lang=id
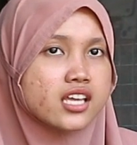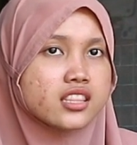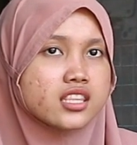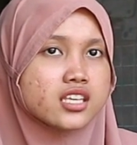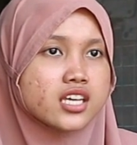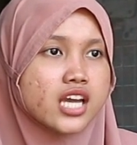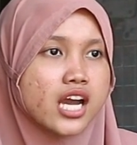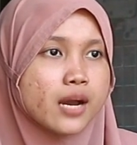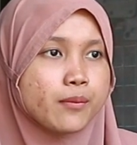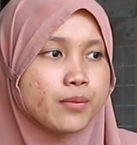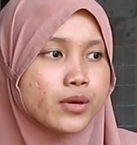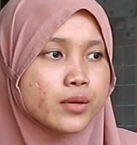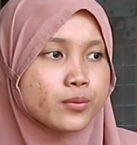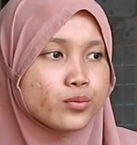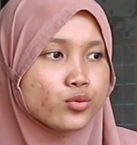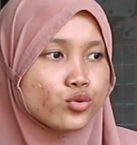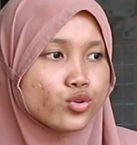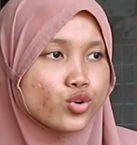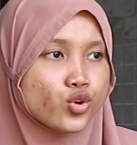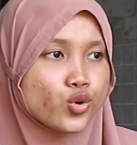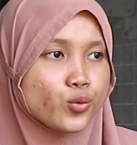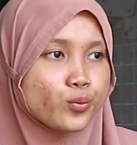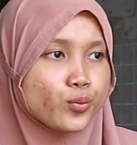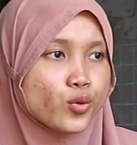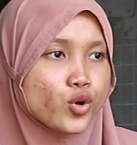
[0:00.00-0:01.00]
ketika
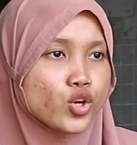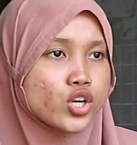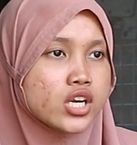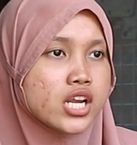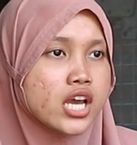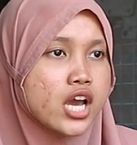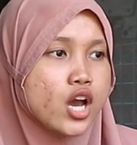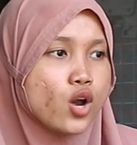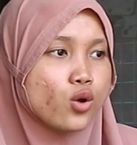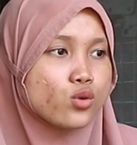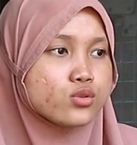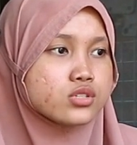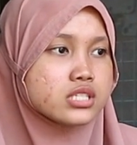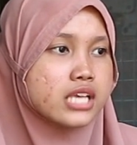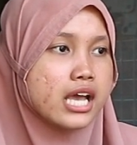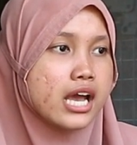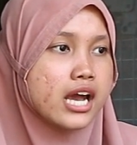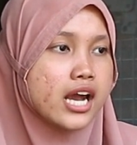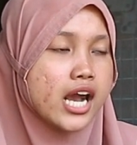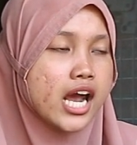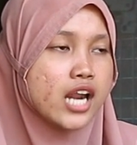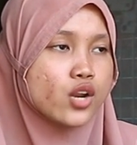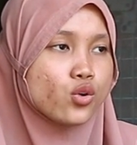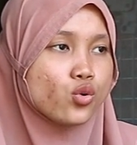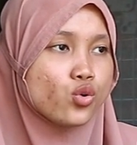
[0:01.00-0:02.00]
berburu pun
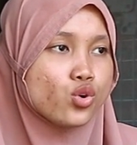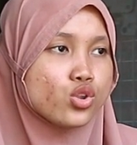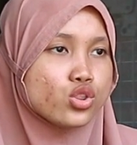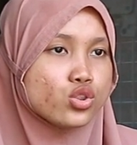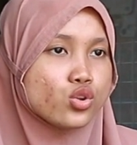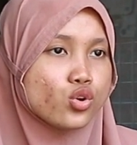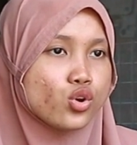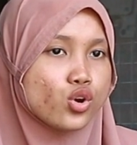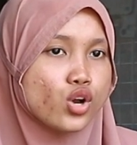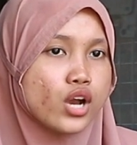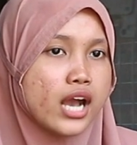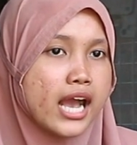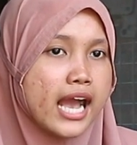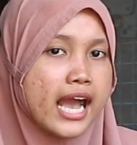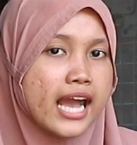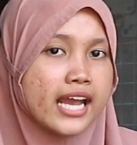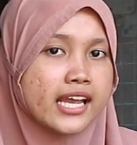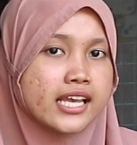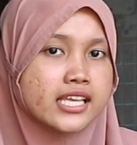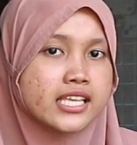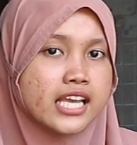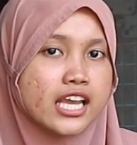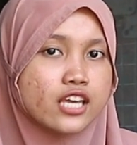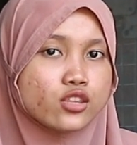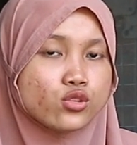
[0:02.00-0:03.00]
usahakan untuk
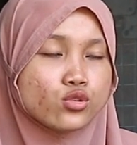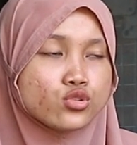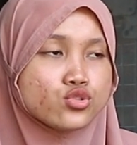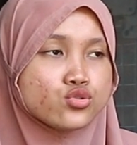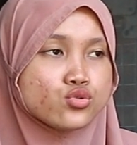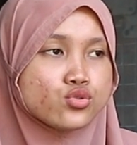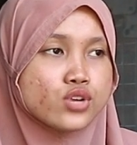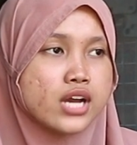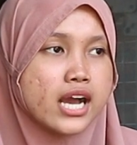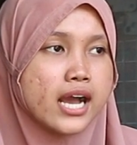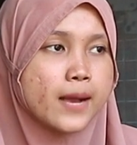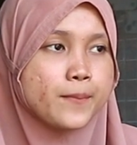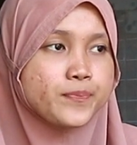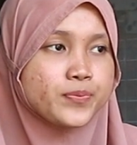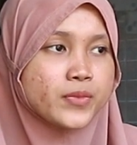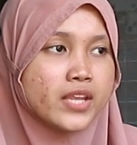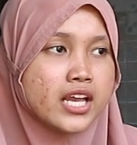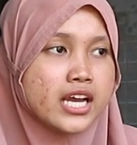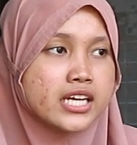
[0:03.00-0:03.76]
anginnya itu juga